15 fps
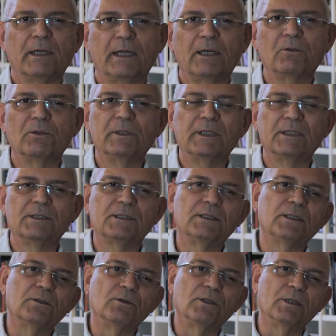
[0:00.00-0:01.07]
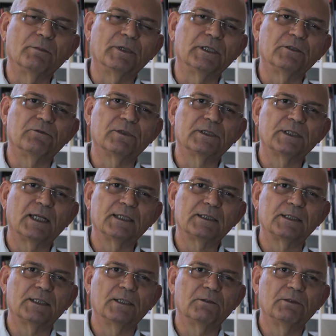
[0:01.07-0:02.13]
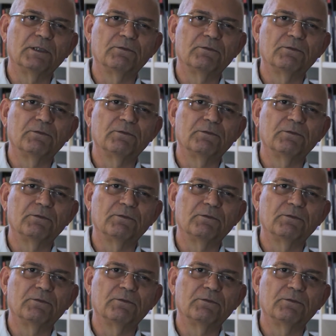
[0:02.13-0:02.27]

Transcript: reconhecido na manifestação